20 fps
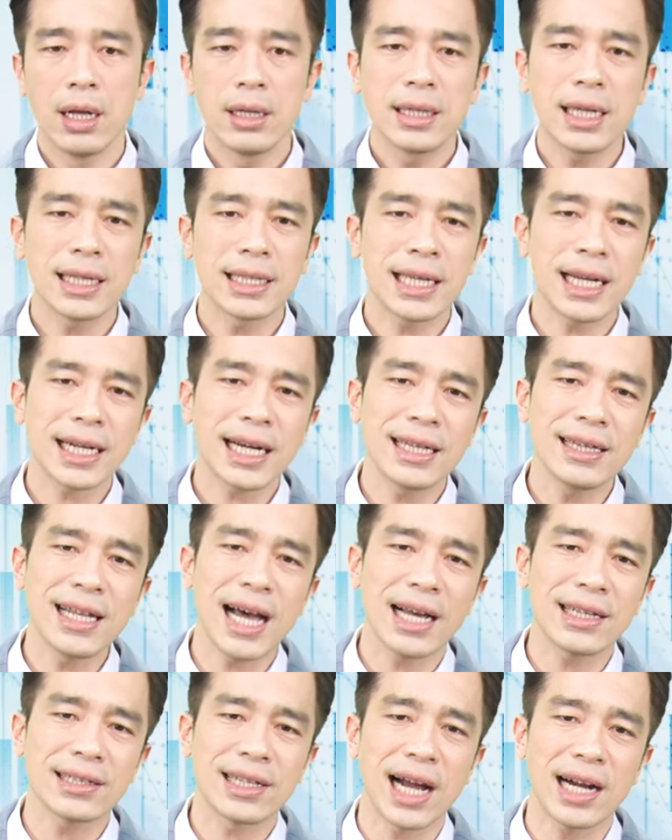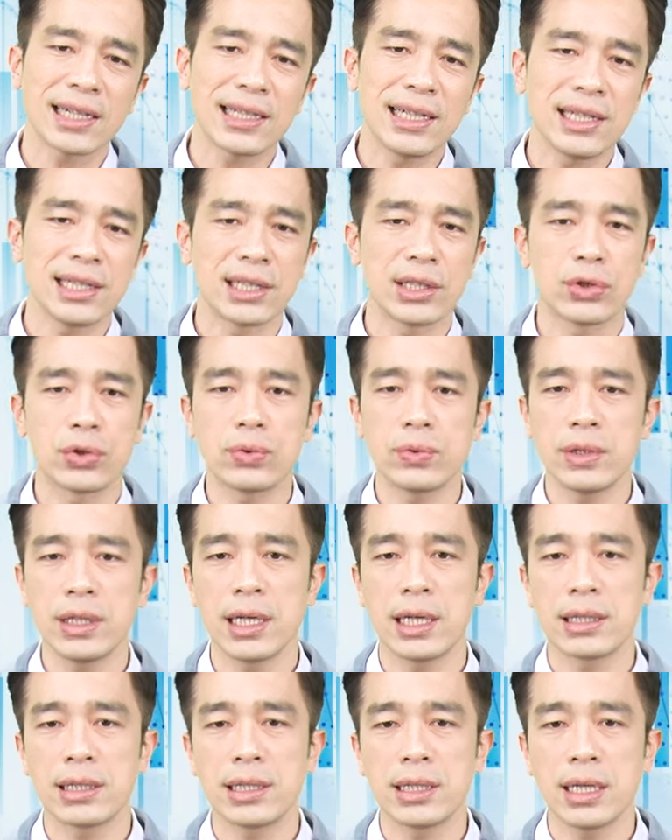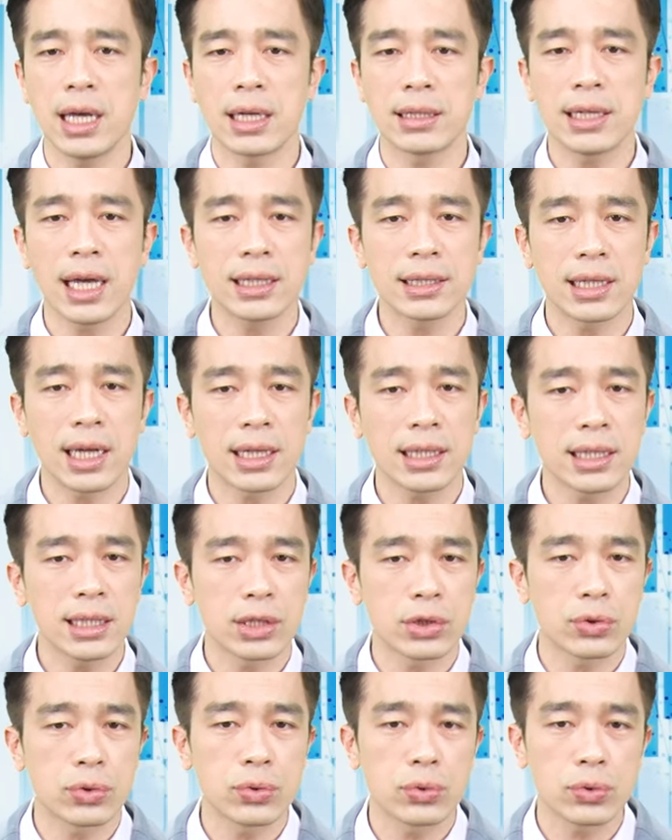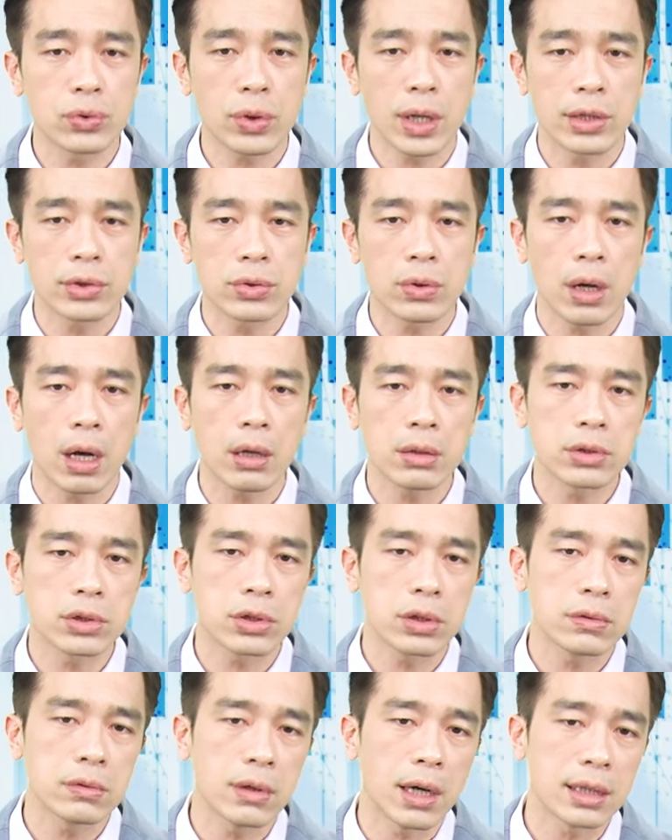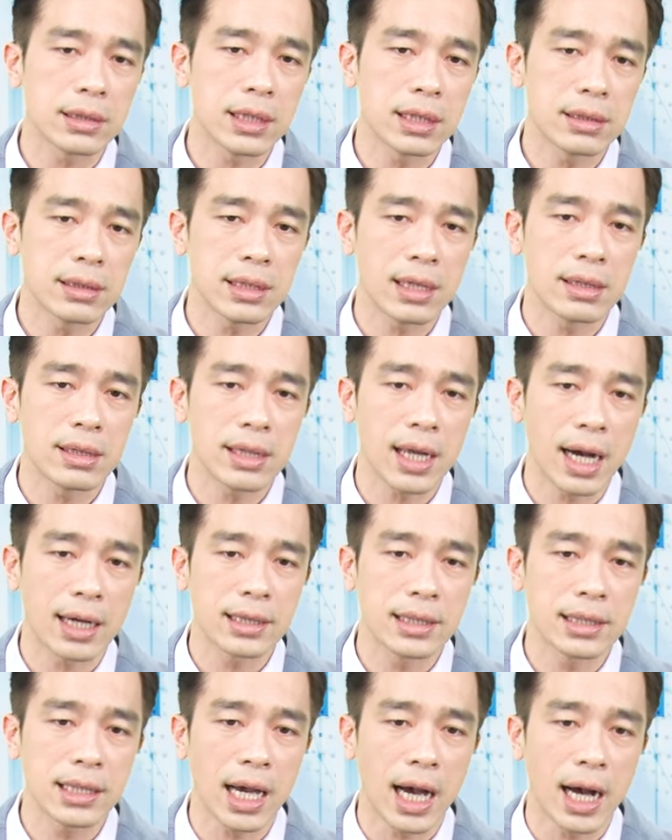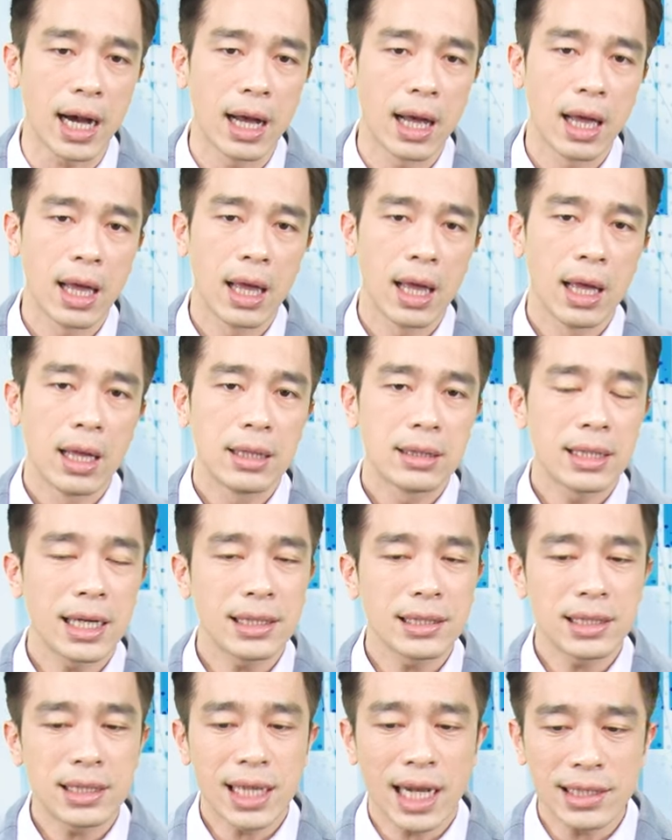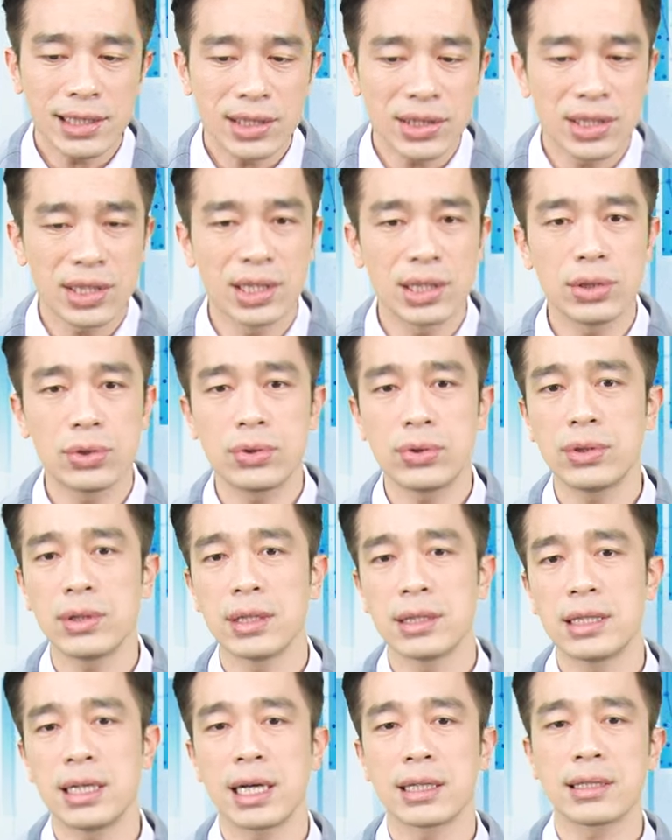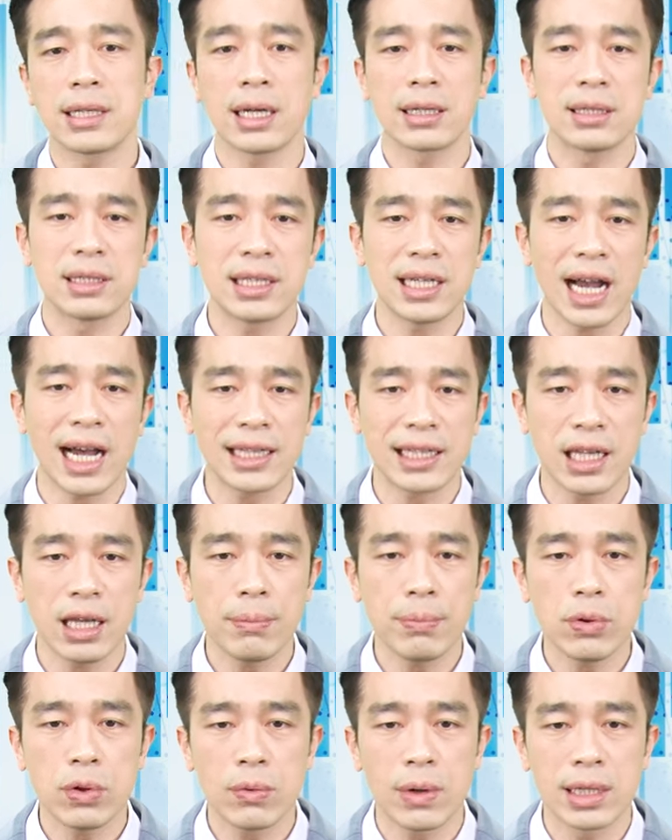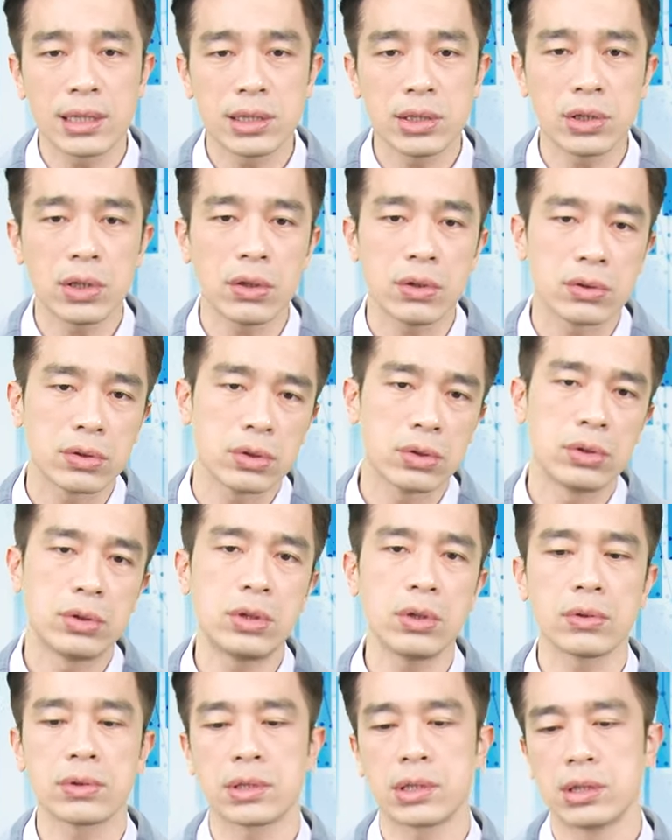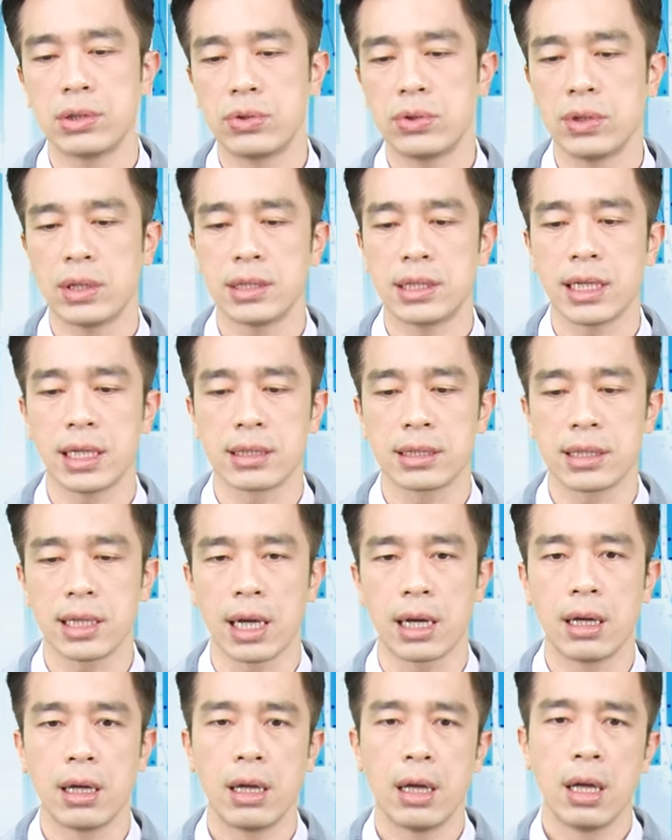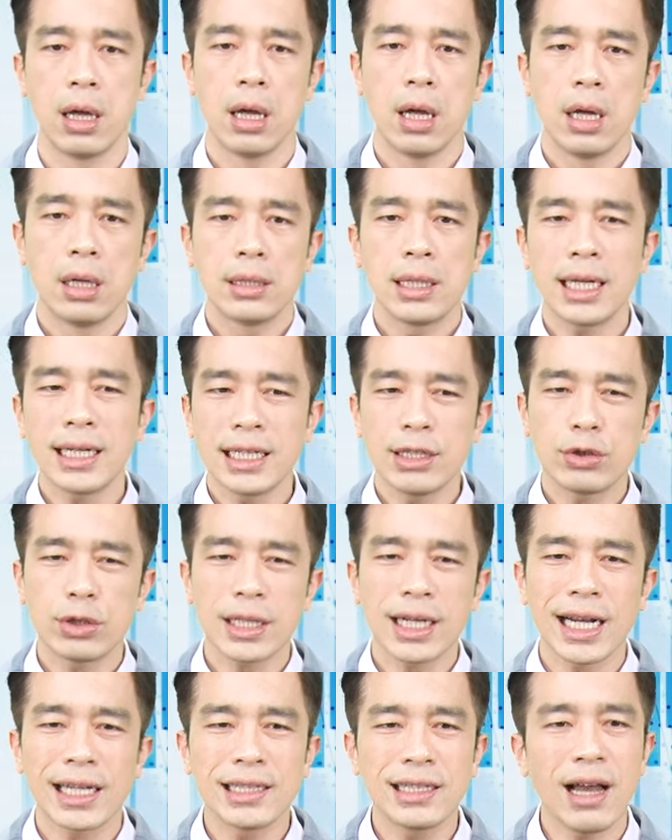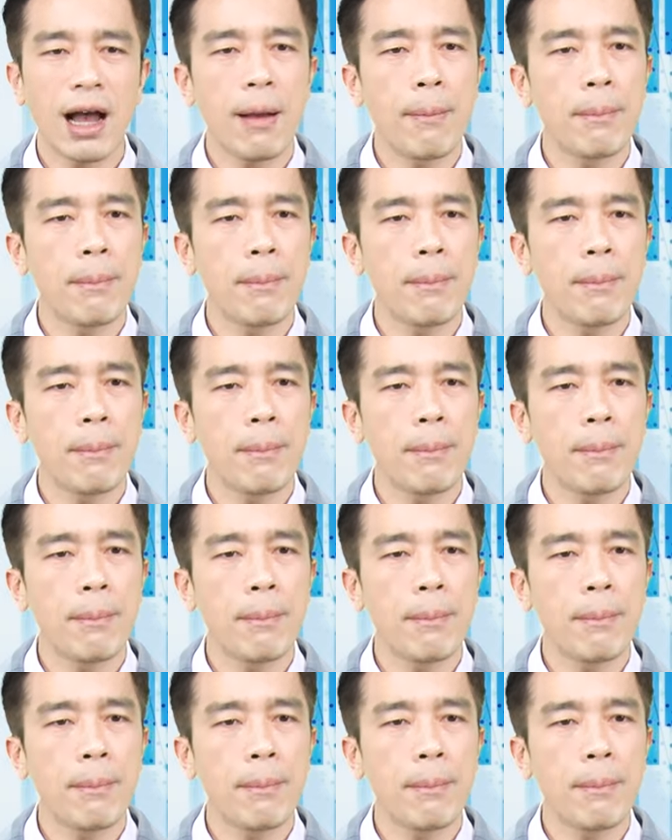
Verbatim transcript: 那你再看纳斯达克指数也是一样，纳斯达克指数虽然说哦周五好像震荡一下，但是它是持续的向上，假跌破完之后就持续的向上。那你去看一下